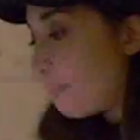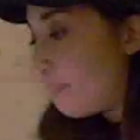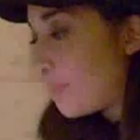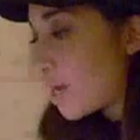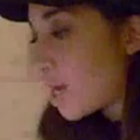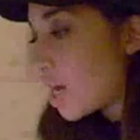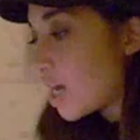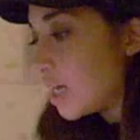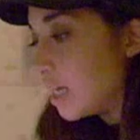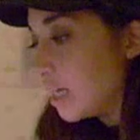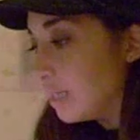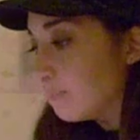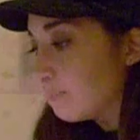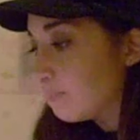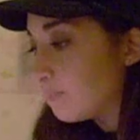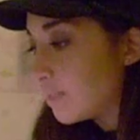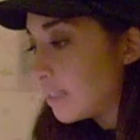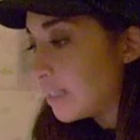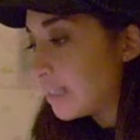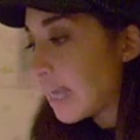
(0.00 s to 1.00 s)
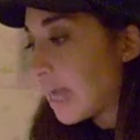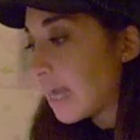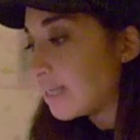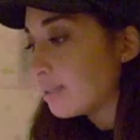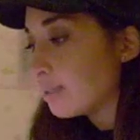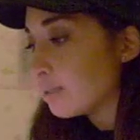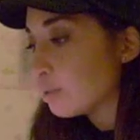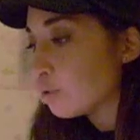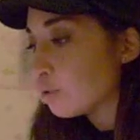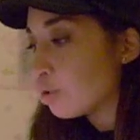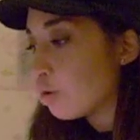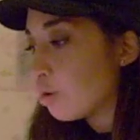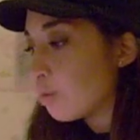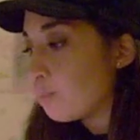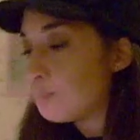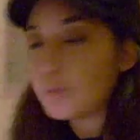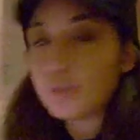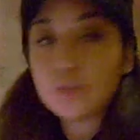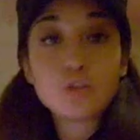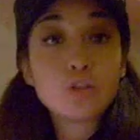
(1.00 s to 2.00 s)
poi,
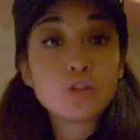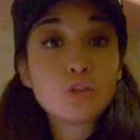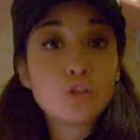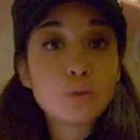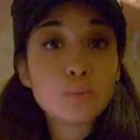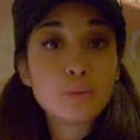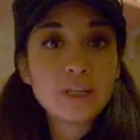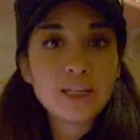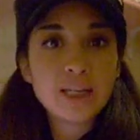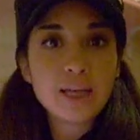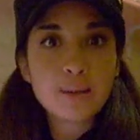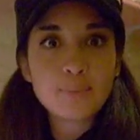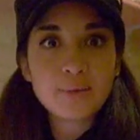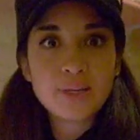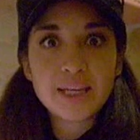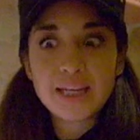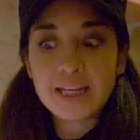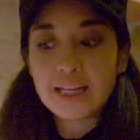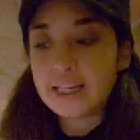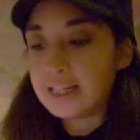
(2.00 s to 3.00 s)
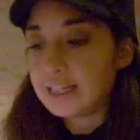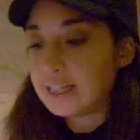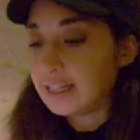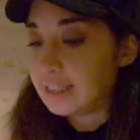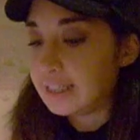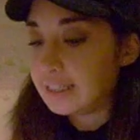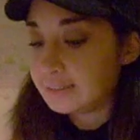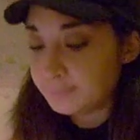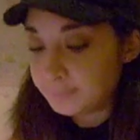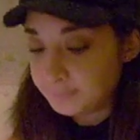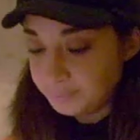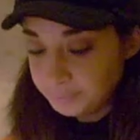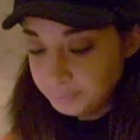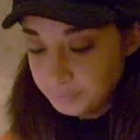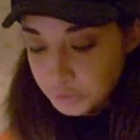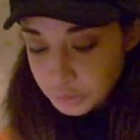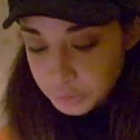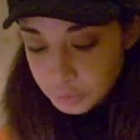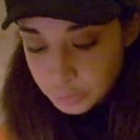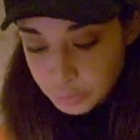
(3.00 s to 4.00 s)
sesto, prodotto per capelli,
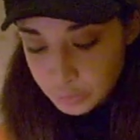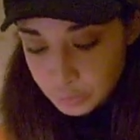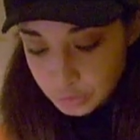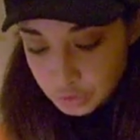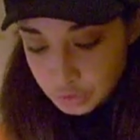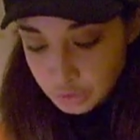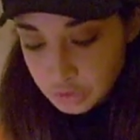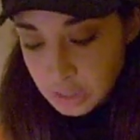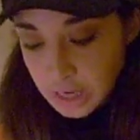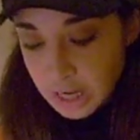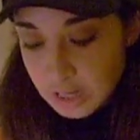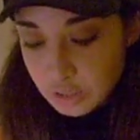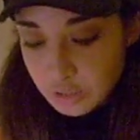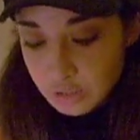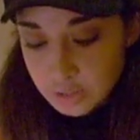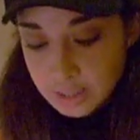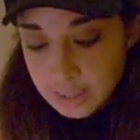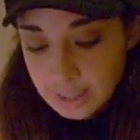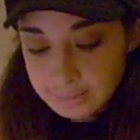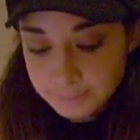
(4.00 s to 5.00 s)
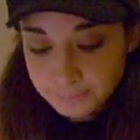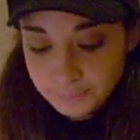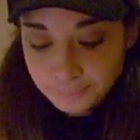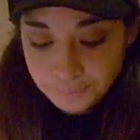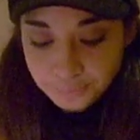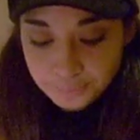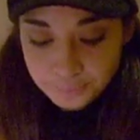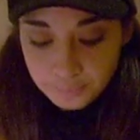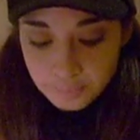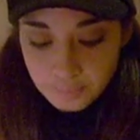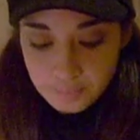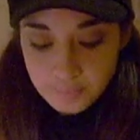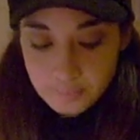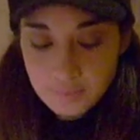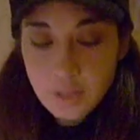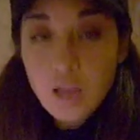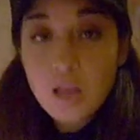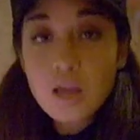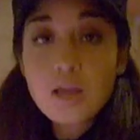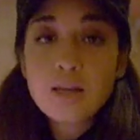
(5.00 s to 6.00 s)
giusto, allora,
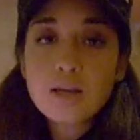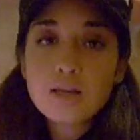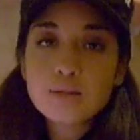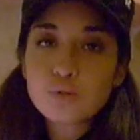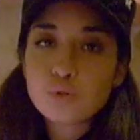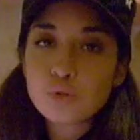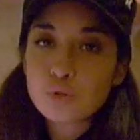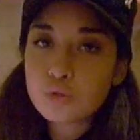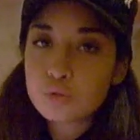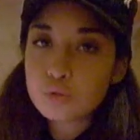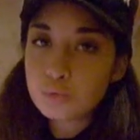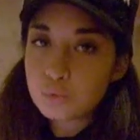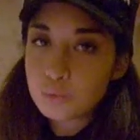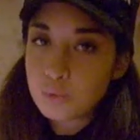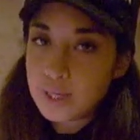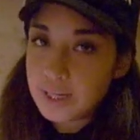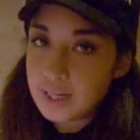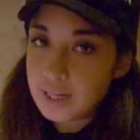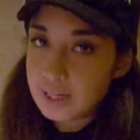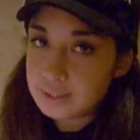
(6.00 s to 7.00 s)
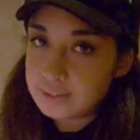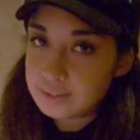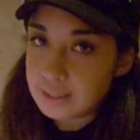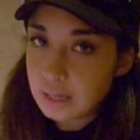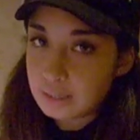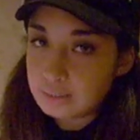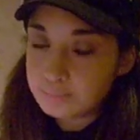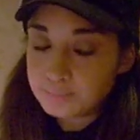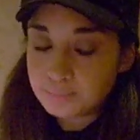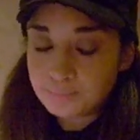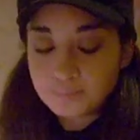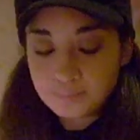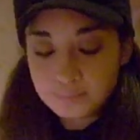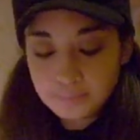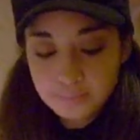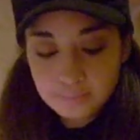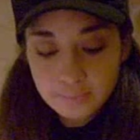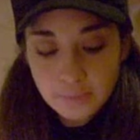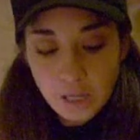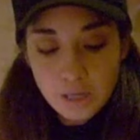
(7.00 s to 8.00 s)
sono due in realtà.
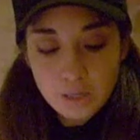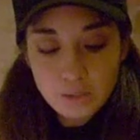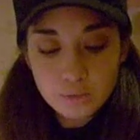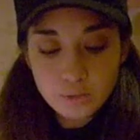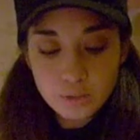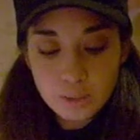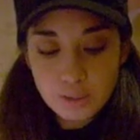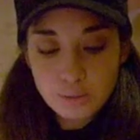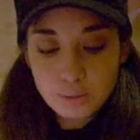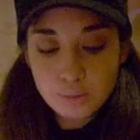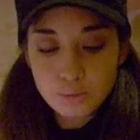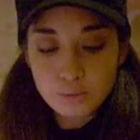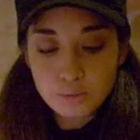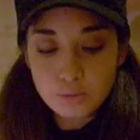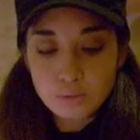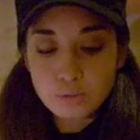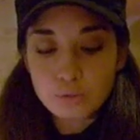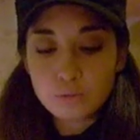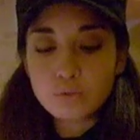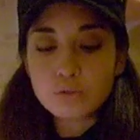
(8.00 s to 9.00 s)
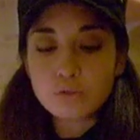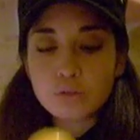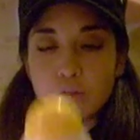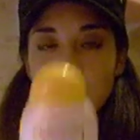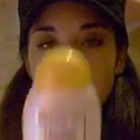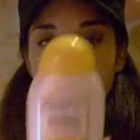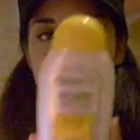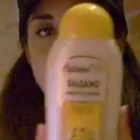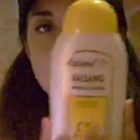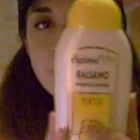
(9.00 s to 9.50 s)
Allora, sono uno è il mio